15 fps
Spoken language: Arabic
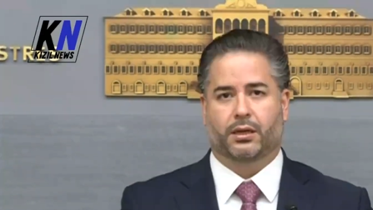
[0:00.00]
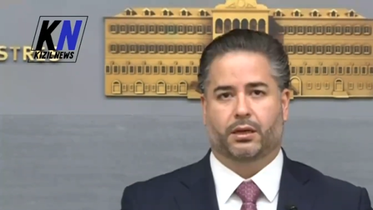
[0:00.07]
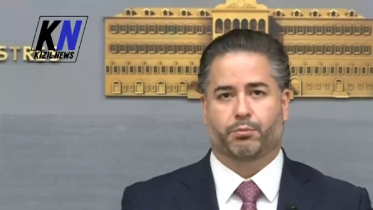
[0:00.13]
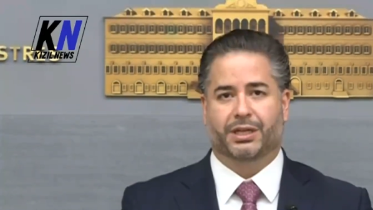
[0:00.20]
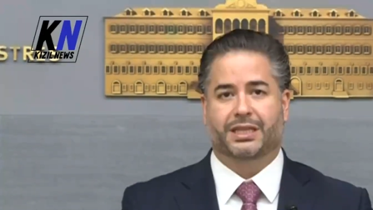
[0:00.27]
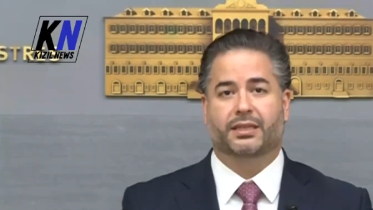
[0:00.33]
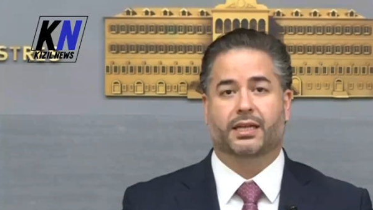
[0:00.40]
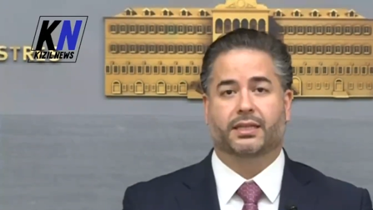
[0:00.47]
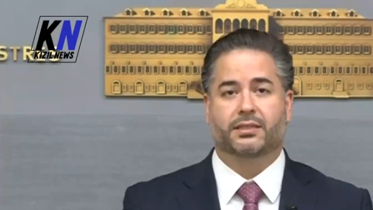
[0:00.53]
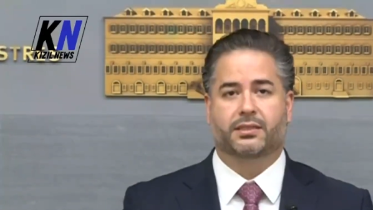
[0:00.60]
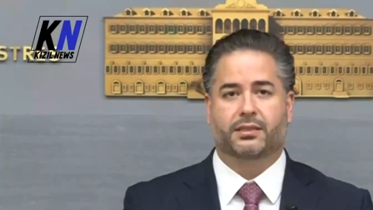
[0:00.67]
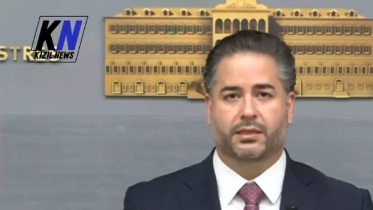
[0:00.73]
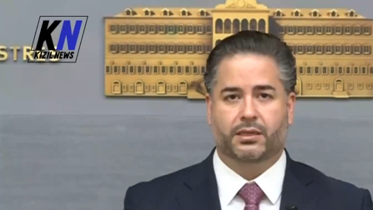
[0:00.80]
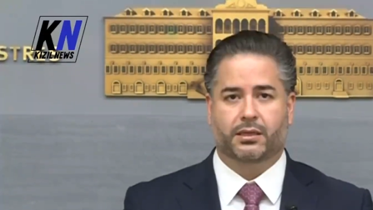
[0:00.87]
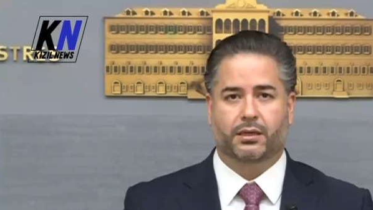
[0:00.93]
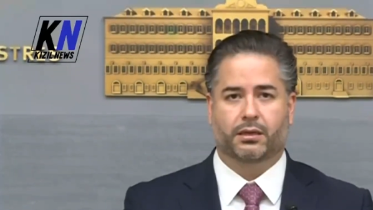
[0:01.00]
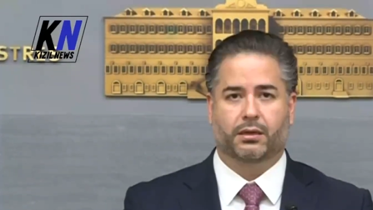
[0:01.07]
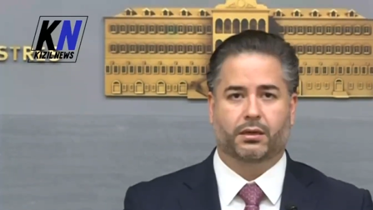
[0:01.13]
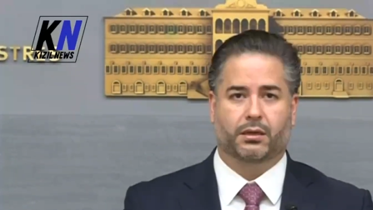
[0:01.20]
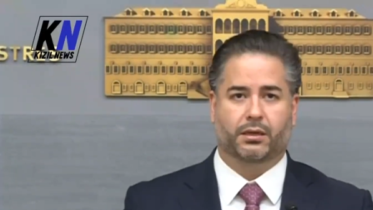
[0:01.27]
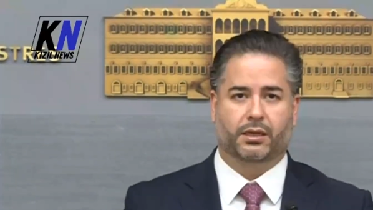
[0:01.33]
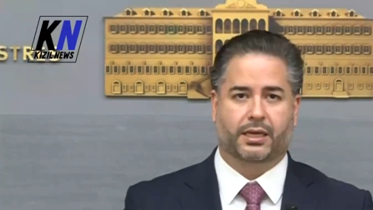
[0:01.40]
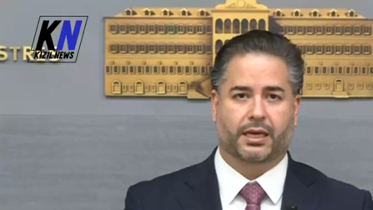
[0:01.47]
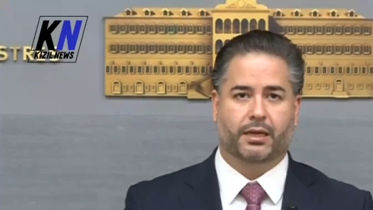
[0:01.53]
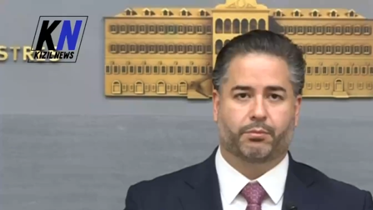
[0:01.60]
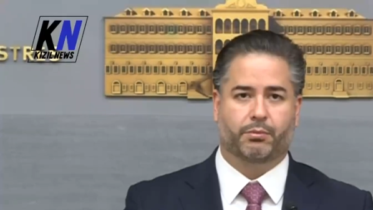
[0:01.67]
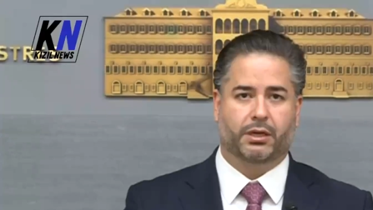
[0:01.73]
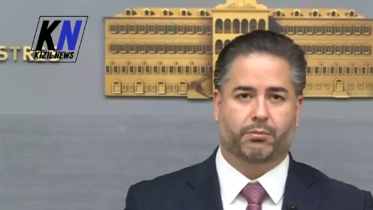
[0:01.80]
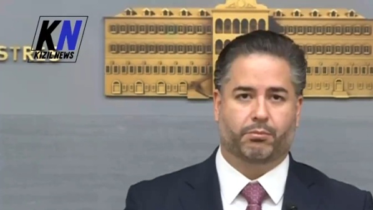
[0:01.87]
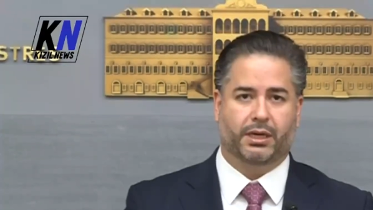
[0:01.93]
بالتنسيق
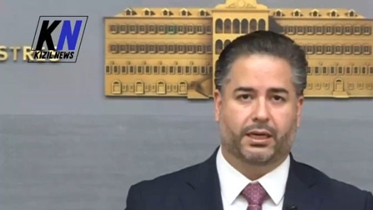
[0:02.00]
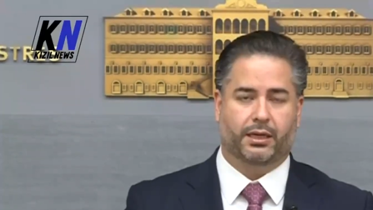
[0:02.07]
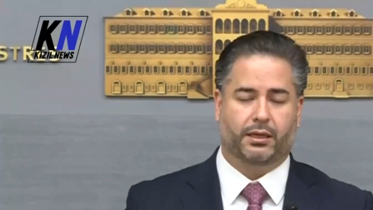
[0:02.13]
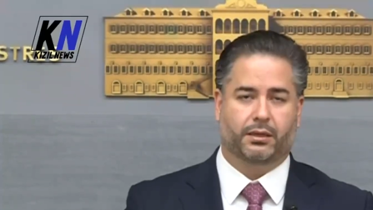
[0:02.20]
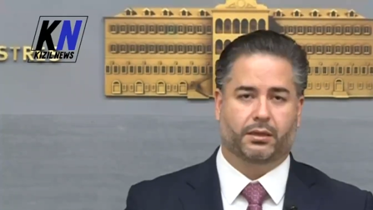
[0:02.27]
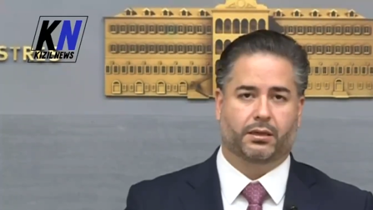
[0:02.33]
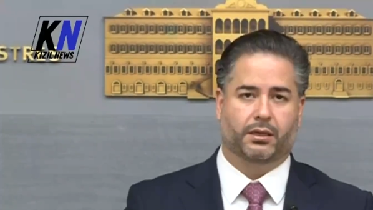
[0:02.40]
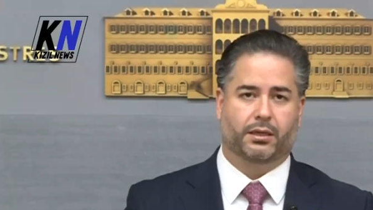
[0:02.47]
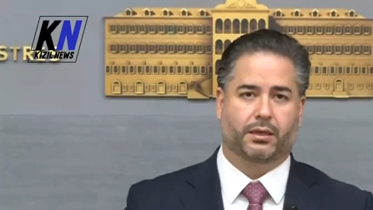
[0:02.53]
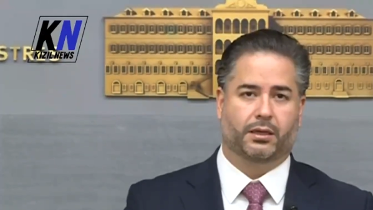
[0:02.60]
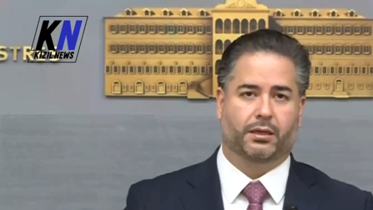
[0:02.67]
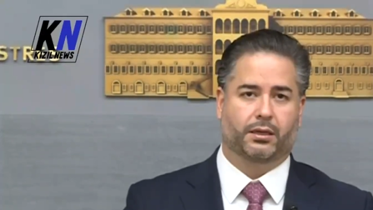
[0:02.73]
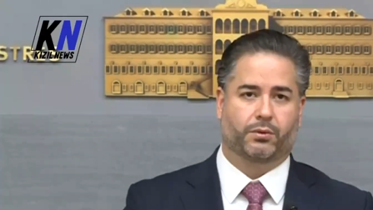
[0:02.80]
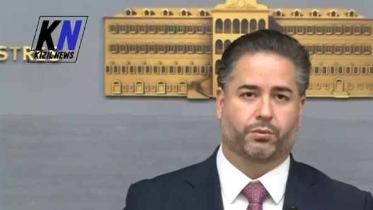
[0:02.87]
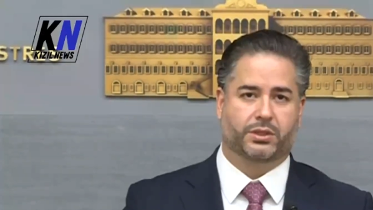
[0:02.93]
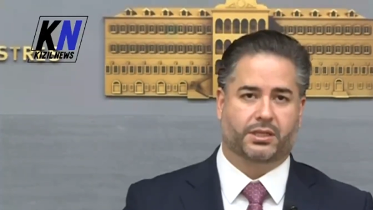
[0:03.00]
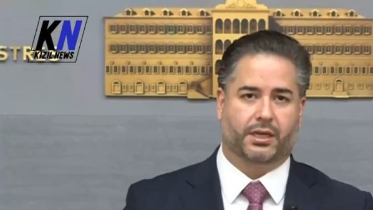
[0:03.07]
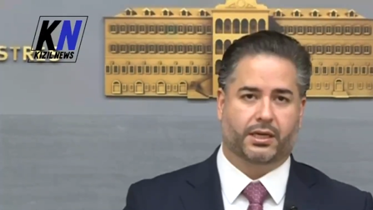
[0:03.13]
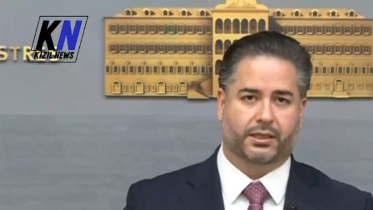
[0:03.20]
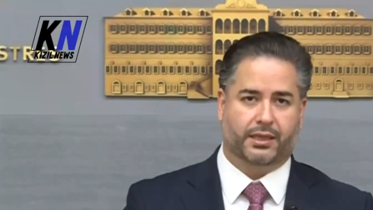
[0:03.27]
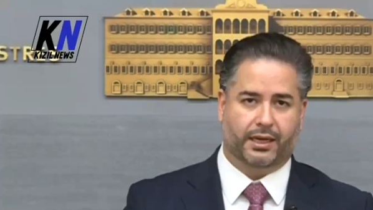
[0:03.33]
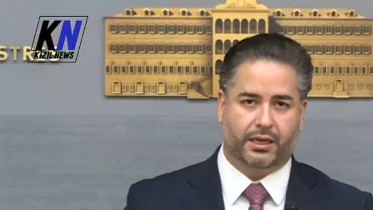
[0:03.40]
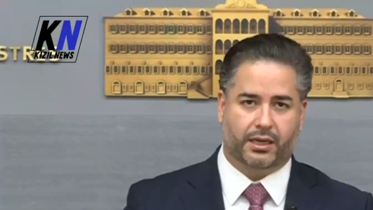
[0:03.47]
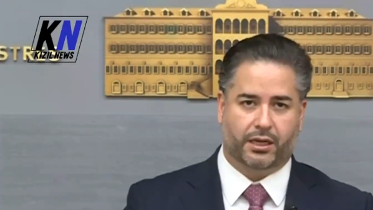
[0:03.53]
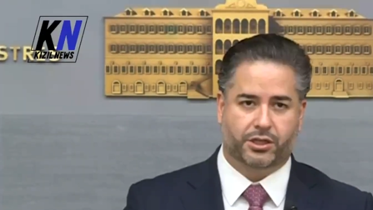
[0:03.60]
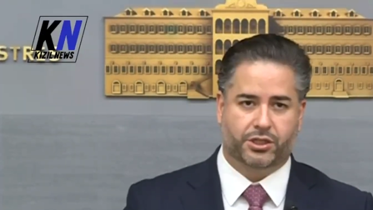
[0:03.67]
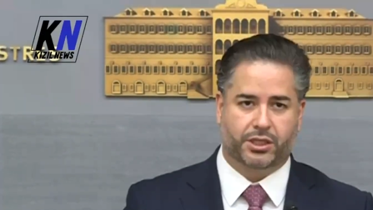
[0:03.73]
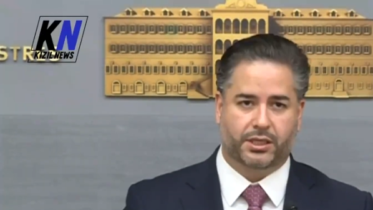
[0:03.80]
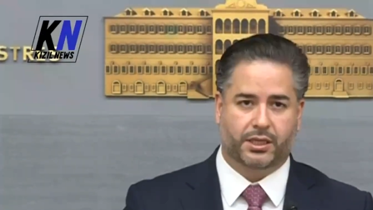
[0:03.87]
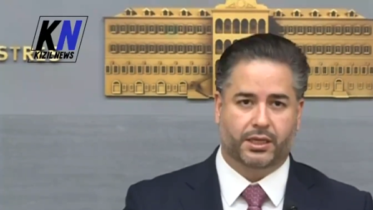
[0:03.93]
الكامل مع آه، وزارة
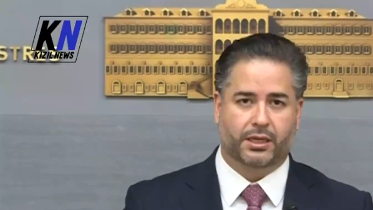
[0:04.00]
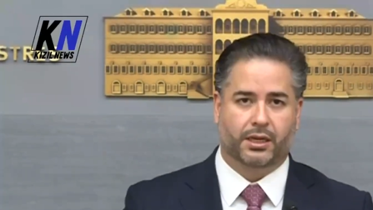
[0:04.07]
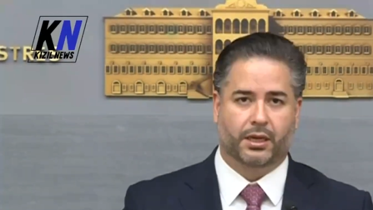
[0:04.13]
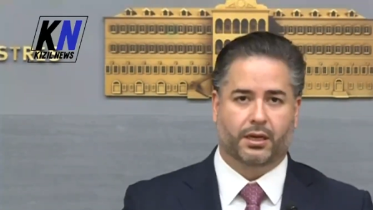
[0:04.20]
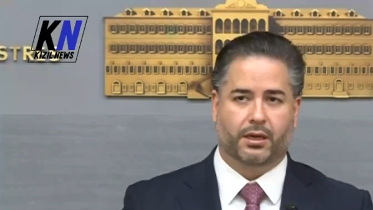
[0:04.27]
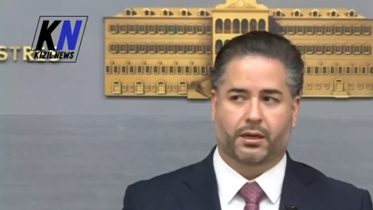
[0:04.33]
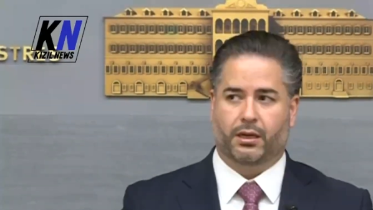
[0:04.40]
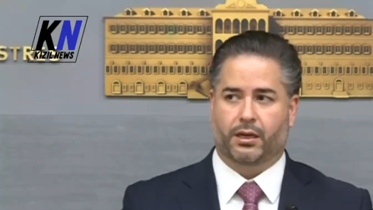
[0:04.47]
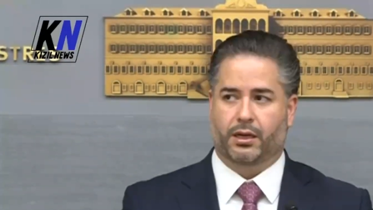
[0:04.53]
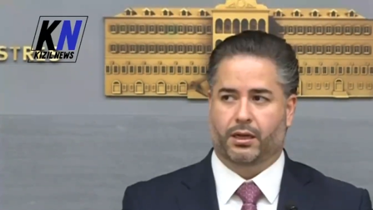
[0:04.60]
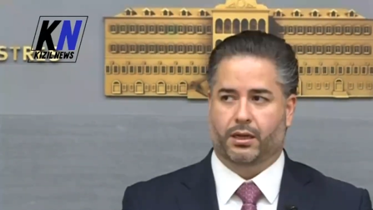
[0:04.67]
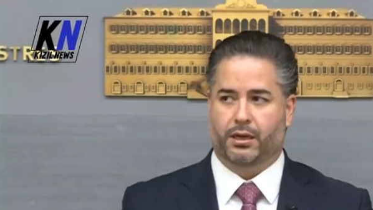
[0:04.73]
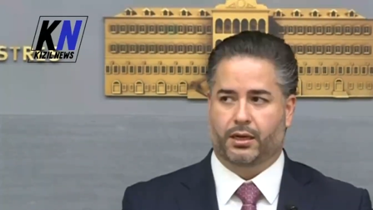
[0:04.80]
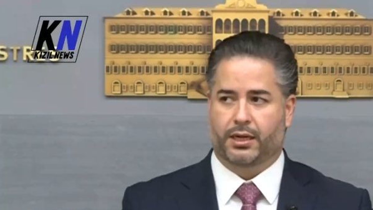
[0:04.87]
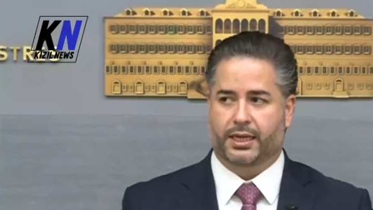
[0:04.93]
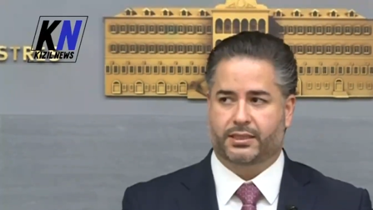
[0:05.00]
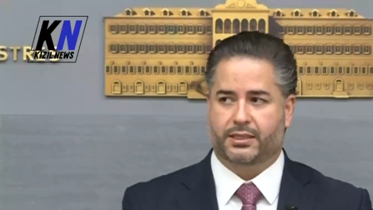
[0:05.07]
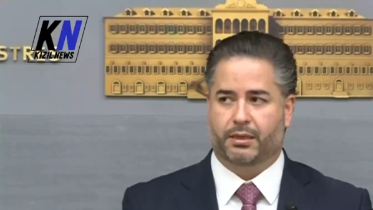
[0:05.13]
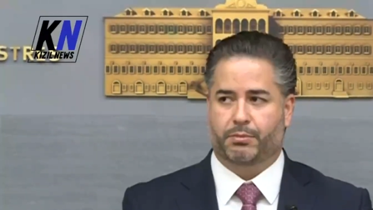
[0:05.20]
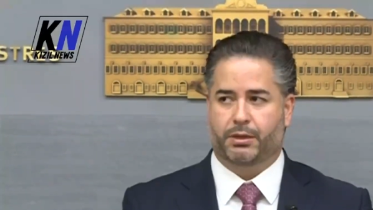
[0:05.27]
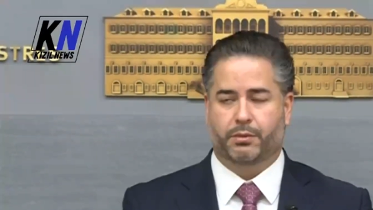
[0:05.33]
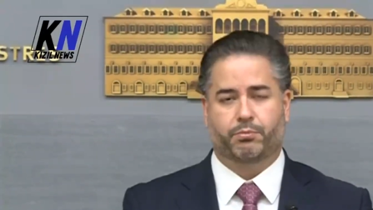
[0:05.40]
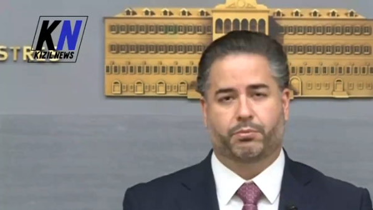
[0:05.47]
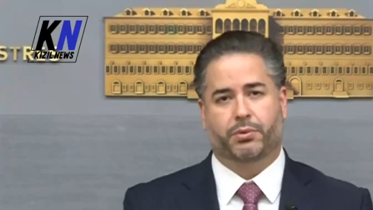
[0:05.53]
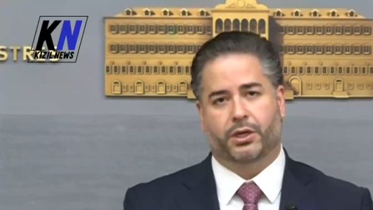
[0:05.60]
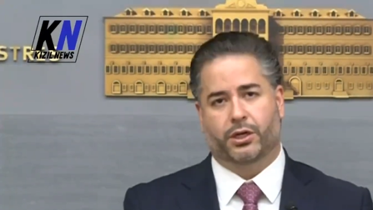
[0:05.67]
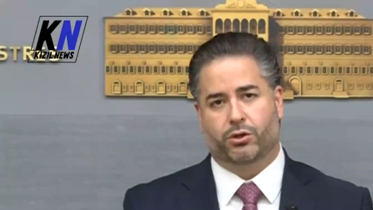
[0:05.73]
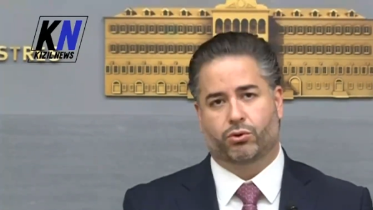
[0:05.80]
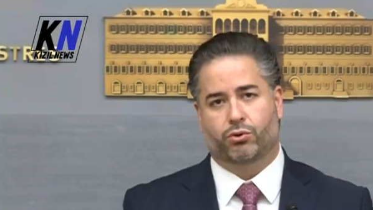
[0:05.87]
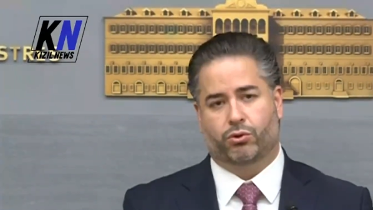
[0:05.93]
الخارجية آه، لسبب
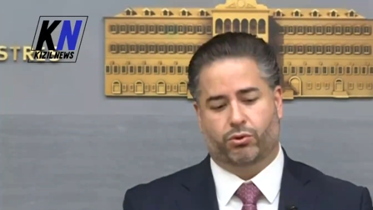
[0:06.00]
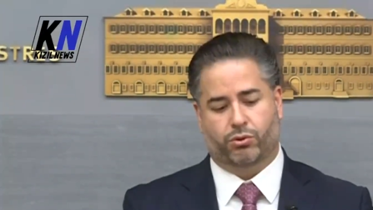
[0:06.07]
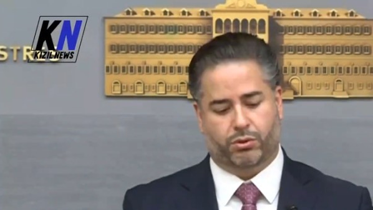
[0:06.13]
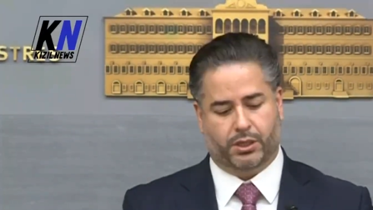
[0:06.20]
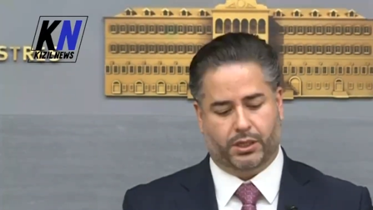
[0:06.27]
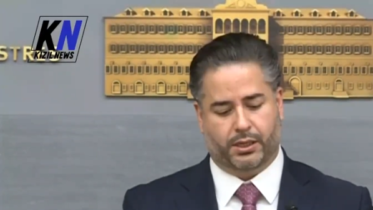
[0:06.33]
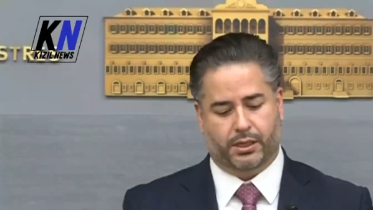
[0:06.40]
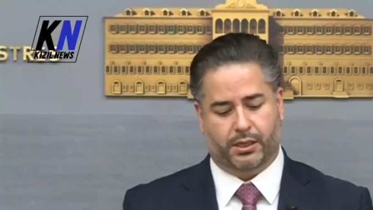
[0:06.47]
انه